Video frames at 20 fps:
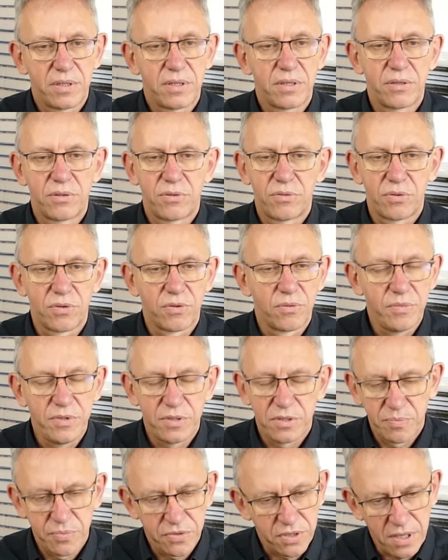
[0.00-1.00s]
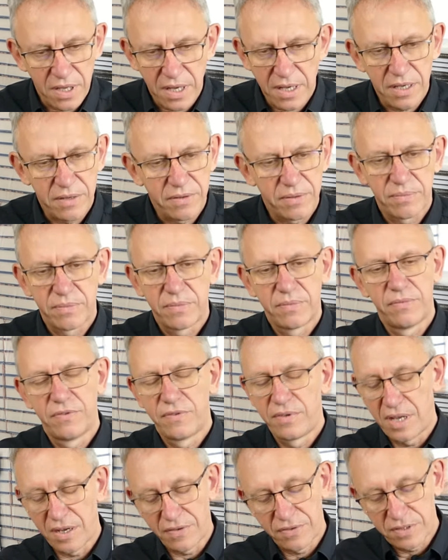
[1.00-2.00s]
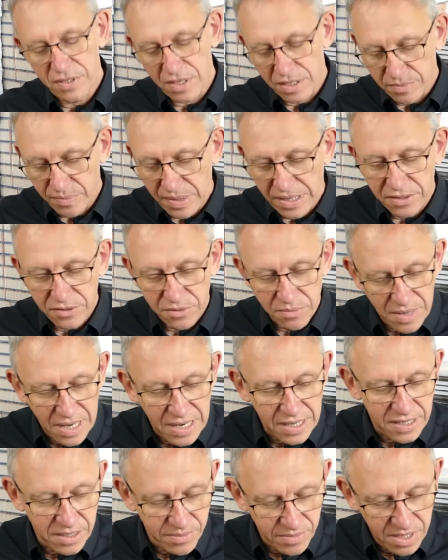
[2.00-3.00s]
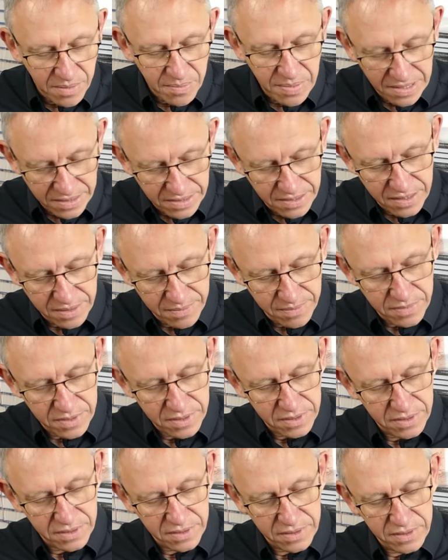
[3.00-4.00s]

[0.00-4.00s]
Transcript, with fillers: którą mi sprzedaje wydawca z bardzo marnym rabatem, e,